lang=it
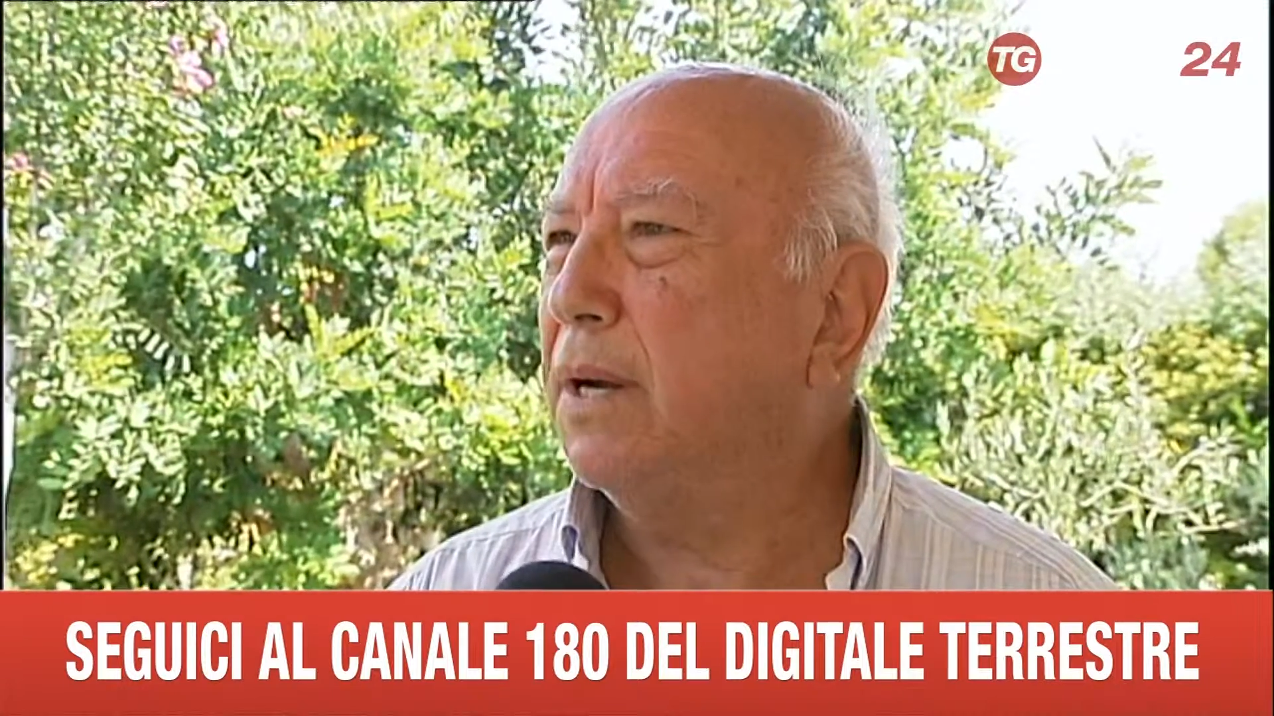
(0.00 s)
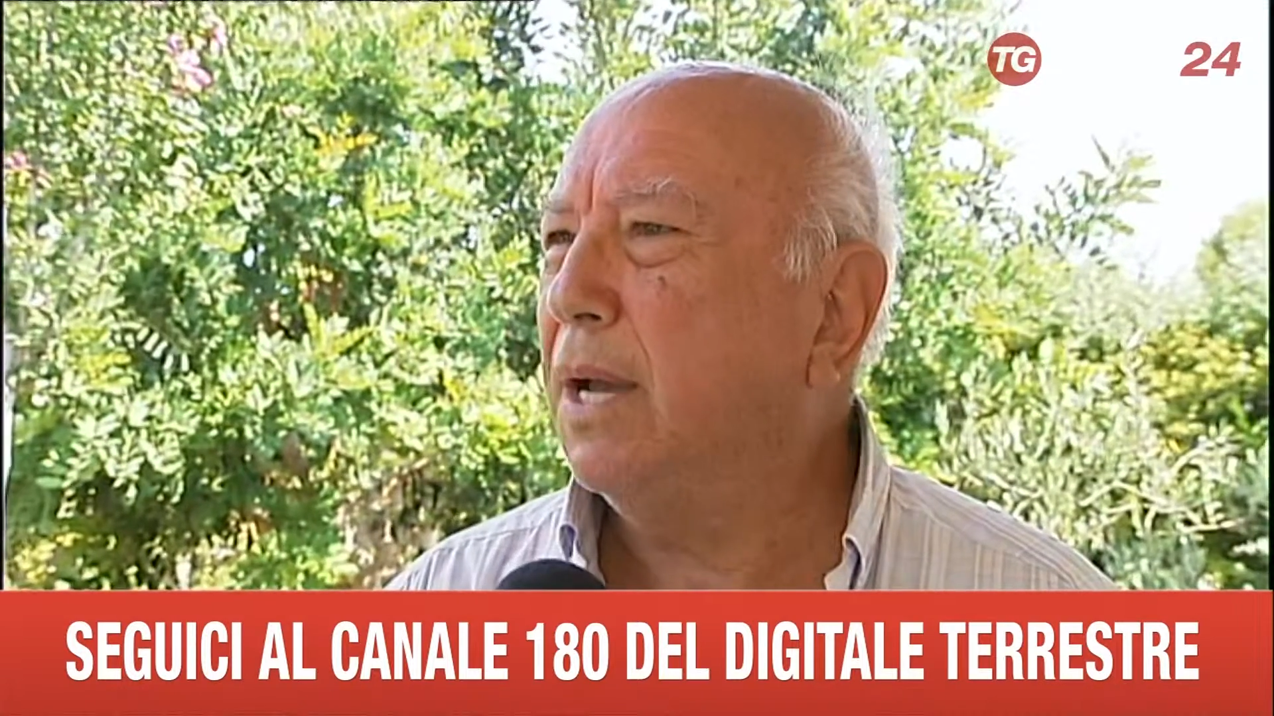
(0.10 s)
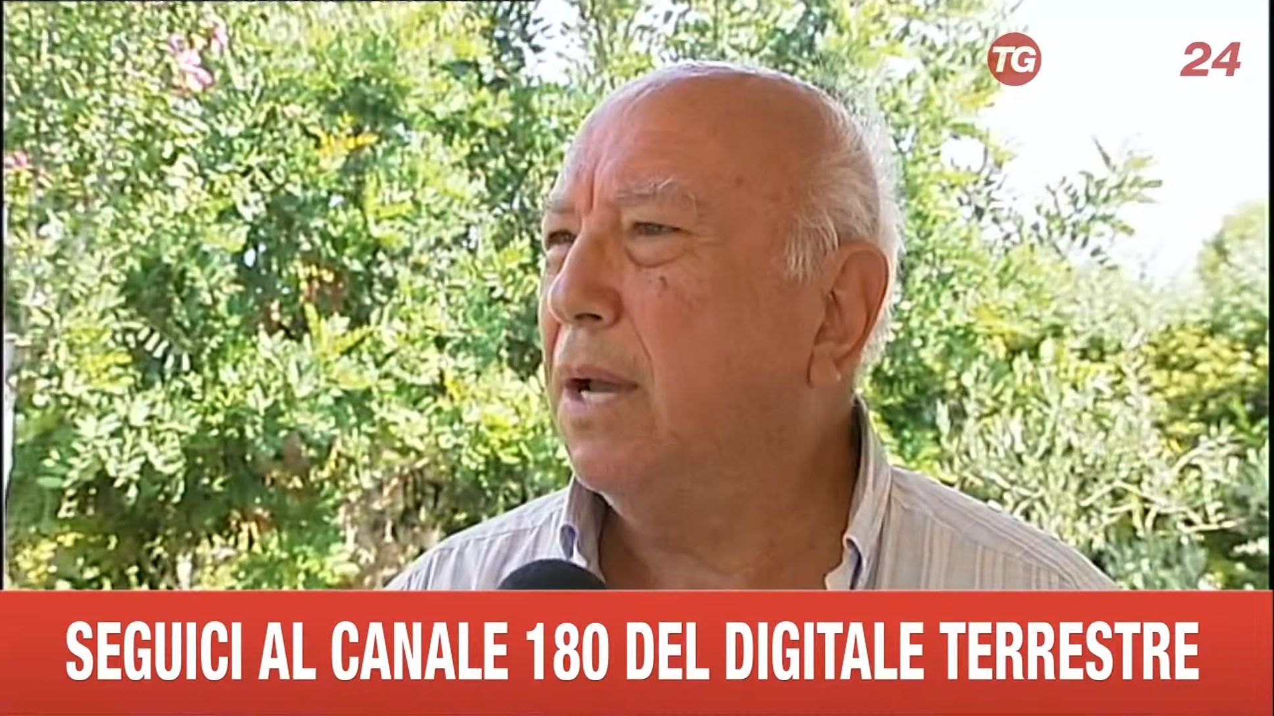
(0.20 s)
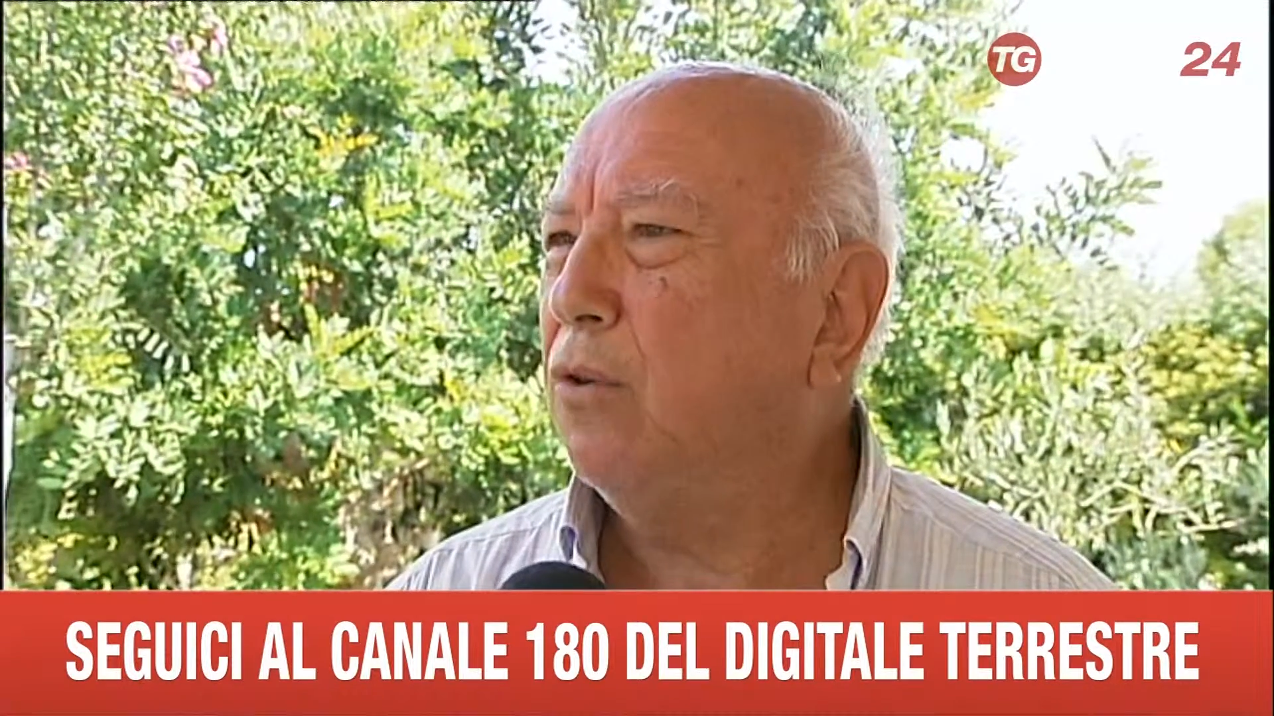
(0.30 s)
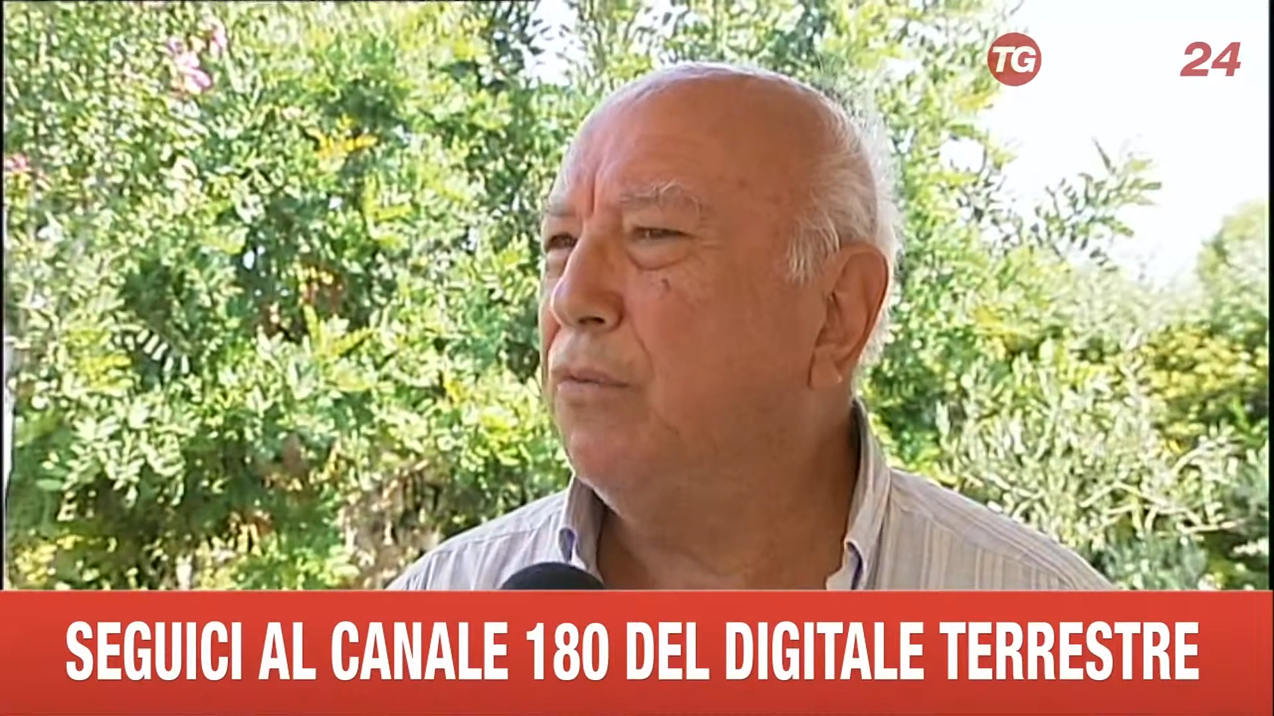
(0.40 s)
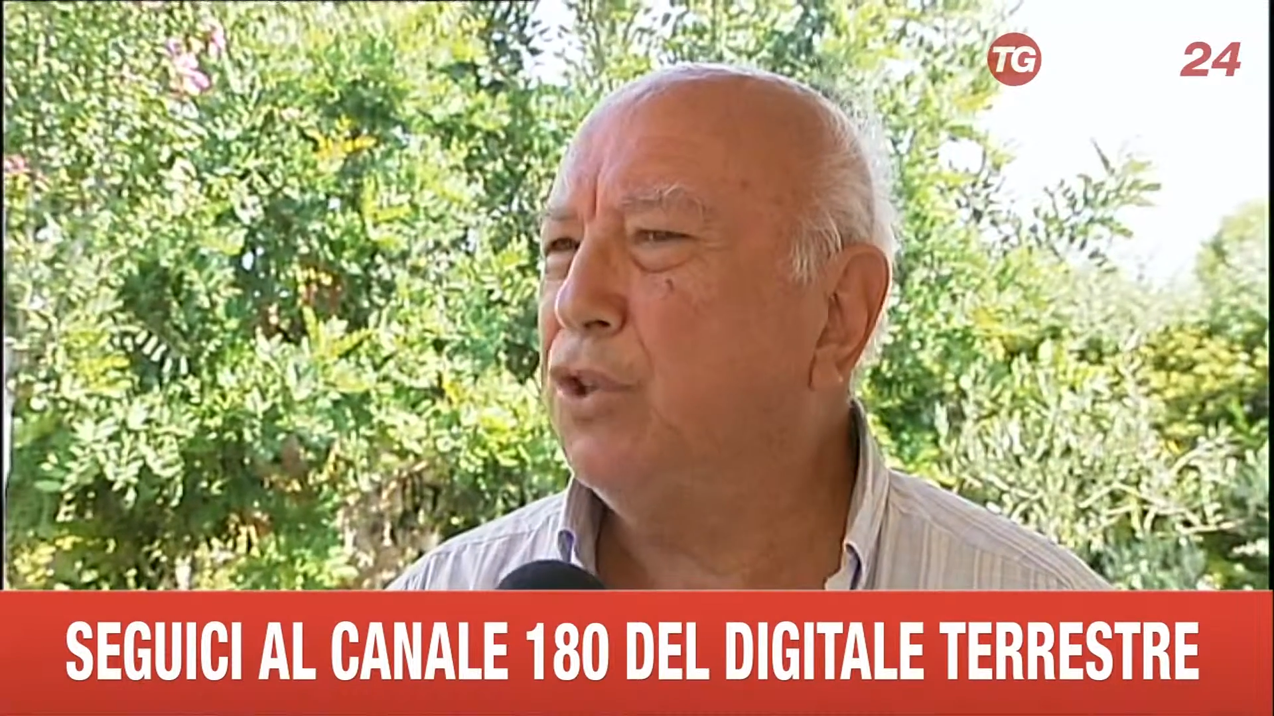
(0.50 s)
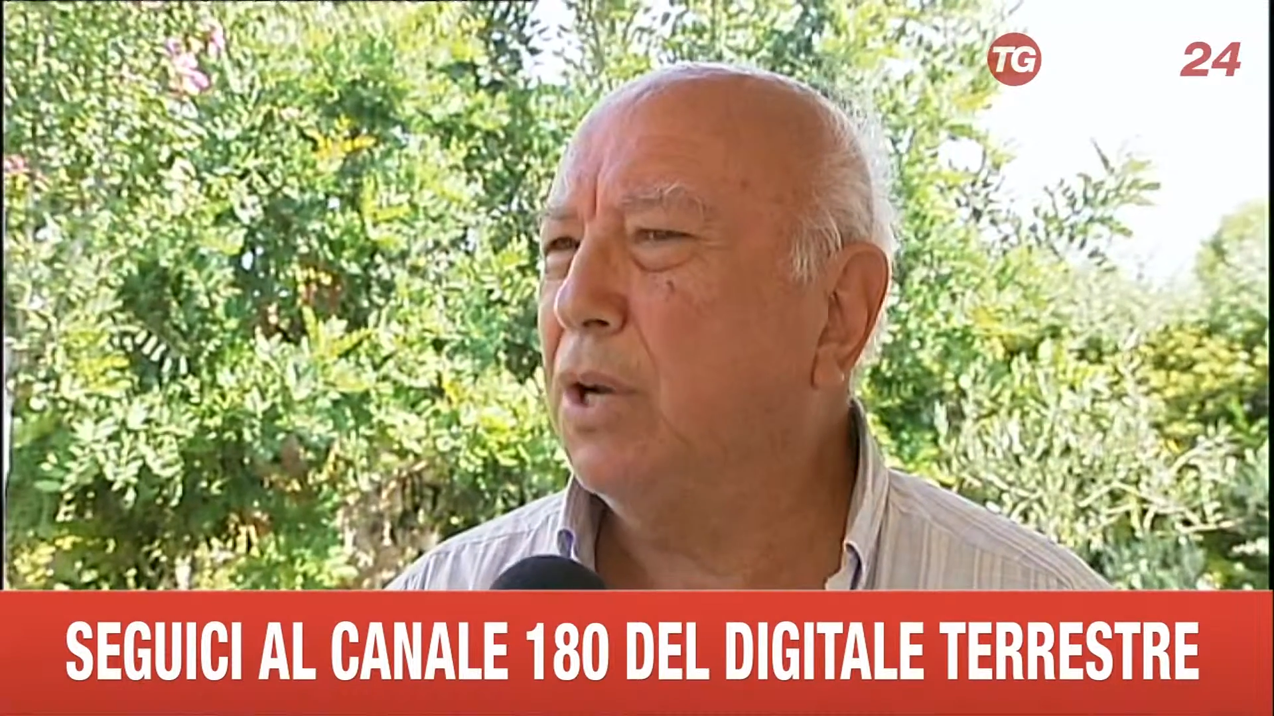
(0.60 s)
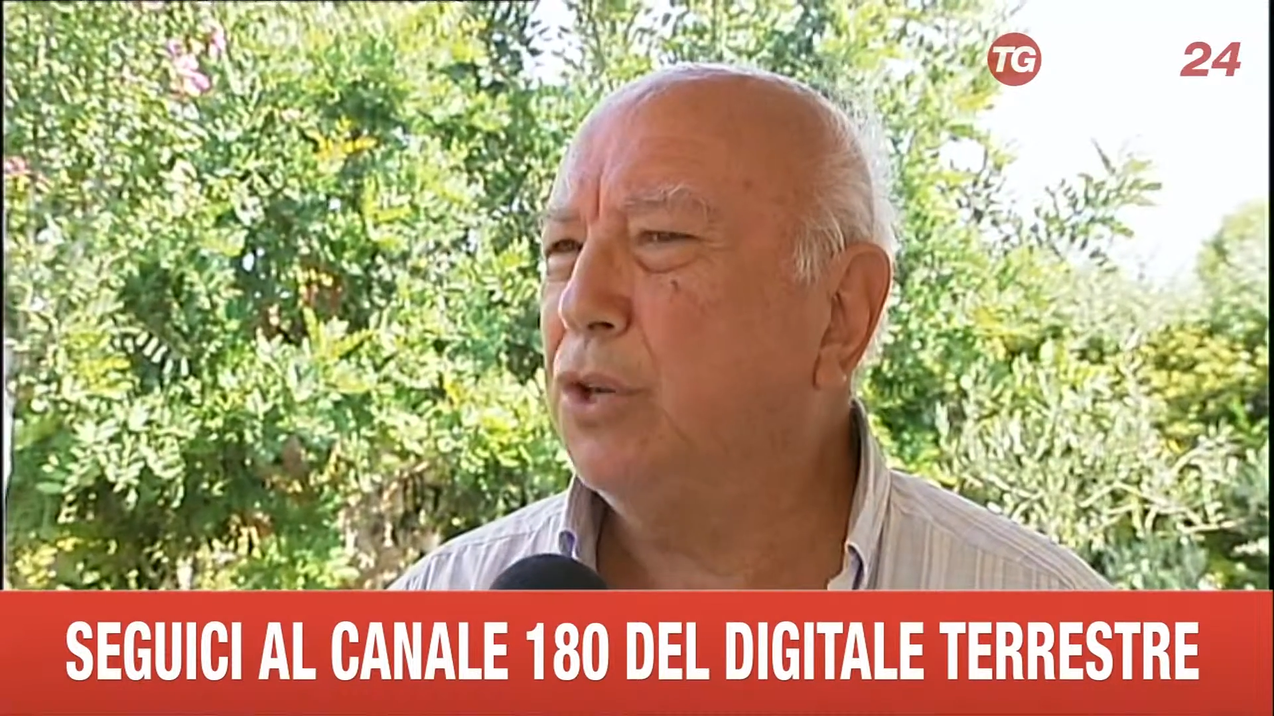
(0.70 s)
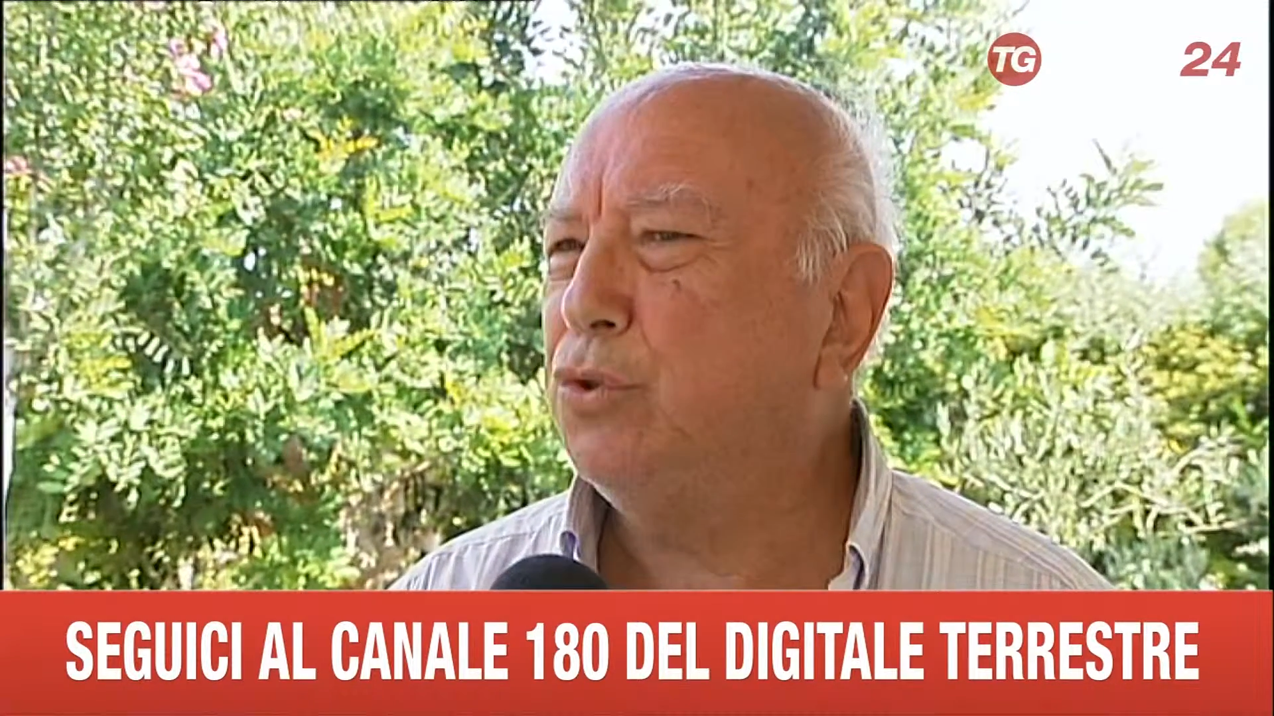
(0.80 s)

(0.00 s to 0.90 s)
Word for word: che l'ufficiale